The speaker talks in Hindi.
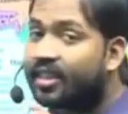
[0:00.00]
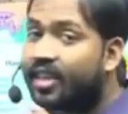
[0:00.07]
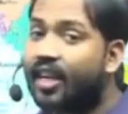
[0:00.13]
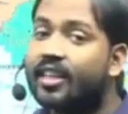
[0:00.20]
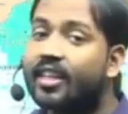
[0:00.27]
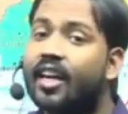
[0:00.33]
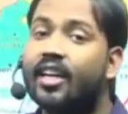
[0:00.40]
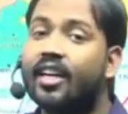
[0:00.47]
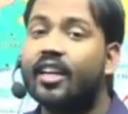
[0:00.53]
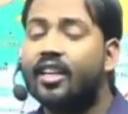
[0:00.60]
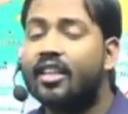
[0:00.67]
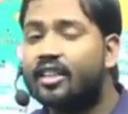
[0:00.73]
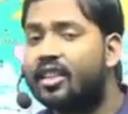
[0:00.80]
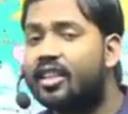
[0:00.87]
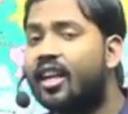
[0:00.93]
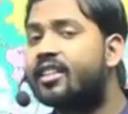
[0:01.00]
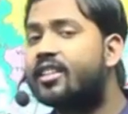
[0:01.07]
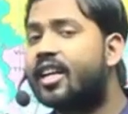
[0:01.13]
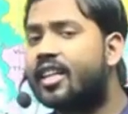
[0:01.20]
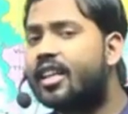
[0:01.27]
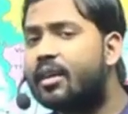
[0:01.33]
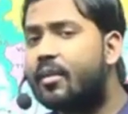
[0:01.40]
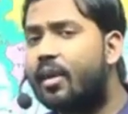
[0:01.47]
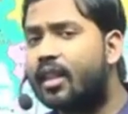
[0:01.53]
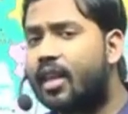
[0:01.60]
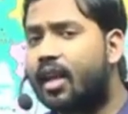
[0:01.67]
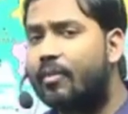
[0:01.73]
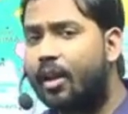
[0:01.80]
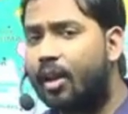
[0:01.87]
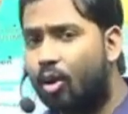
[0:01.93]
चाइना ने इतना ज़्यादा
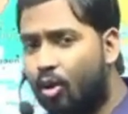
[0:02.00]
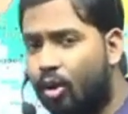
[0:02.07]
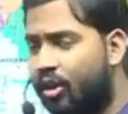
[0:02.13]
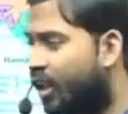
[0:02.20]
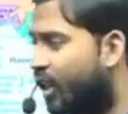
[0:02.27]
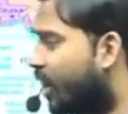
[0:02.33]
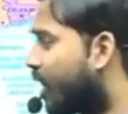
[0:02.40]
मात्रा में लोन दे